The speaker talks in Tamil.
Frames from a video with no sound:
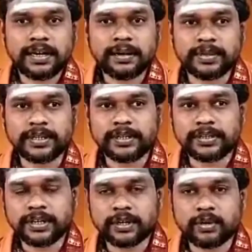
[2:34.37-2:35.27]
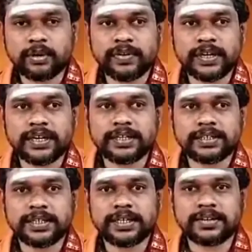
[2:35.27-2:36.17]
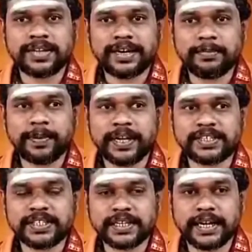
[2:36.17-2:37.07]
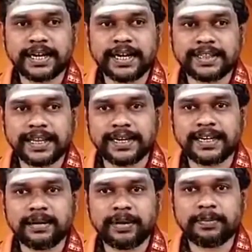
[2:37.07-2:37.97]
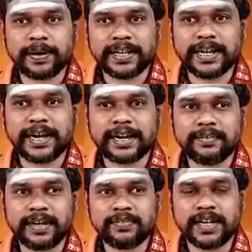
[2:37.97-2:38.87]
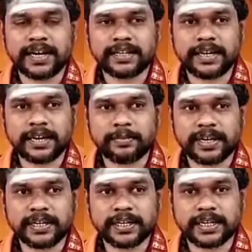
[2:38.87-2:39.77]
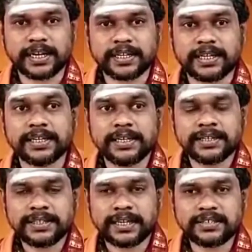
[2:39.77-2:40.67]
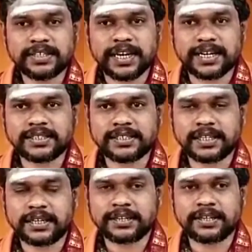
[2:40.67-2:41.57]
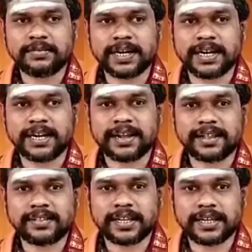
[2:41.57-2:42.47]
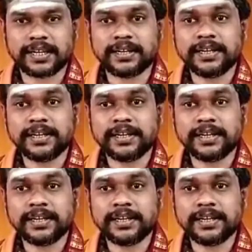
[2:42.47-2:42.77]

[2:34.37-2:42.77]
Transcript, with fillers: நமது திருக்கோவிலில் இன்று சனிப்பெயர்ச்சிக்காக தனிநபர் பரிகார வேள்வியானது நடைபெற இருக்கிறது தனுசு ராசியிலிருந்து மகர ராசிக்கு